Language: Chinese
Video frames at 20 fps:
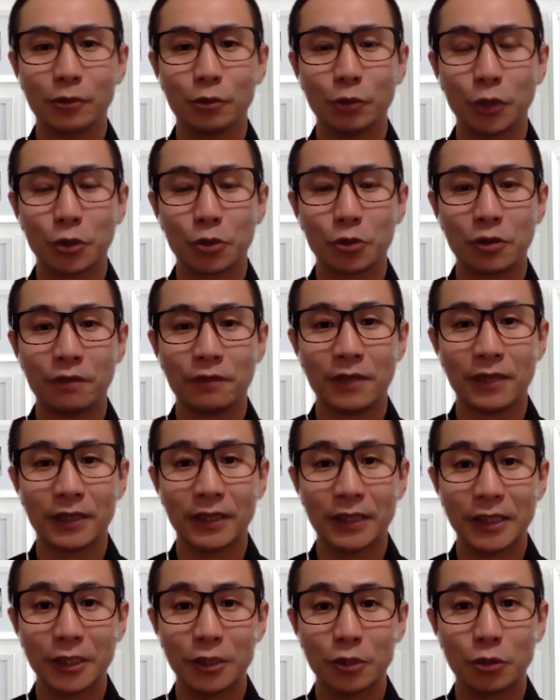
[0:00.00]
对双方
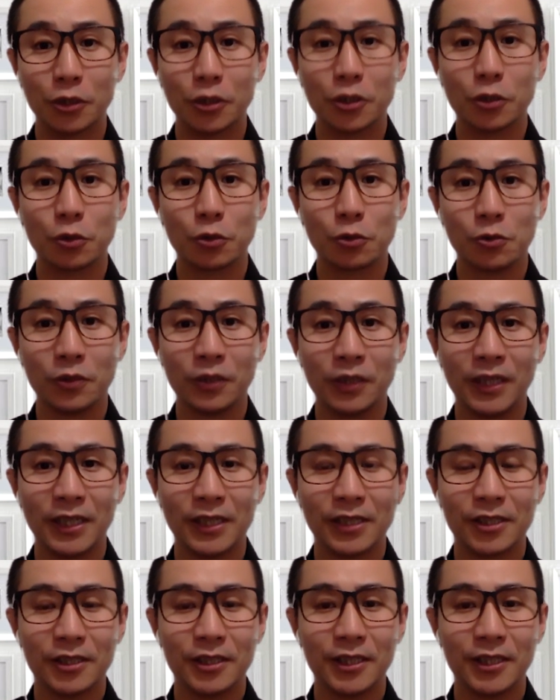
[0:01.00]
以及全球供应链
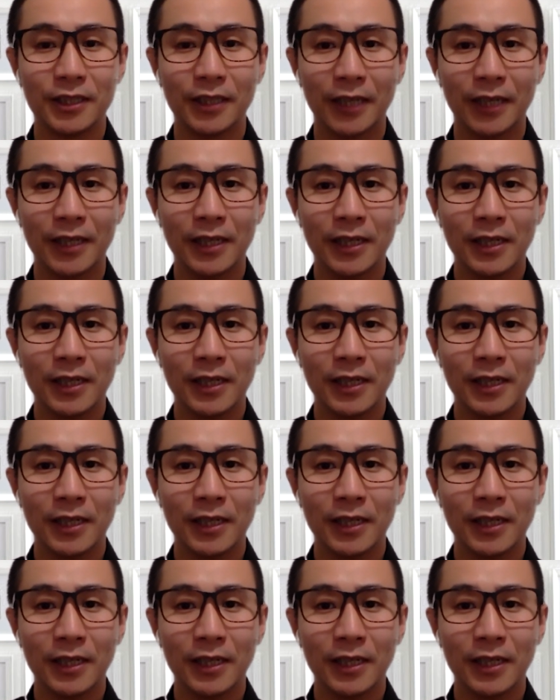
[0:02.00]
之间的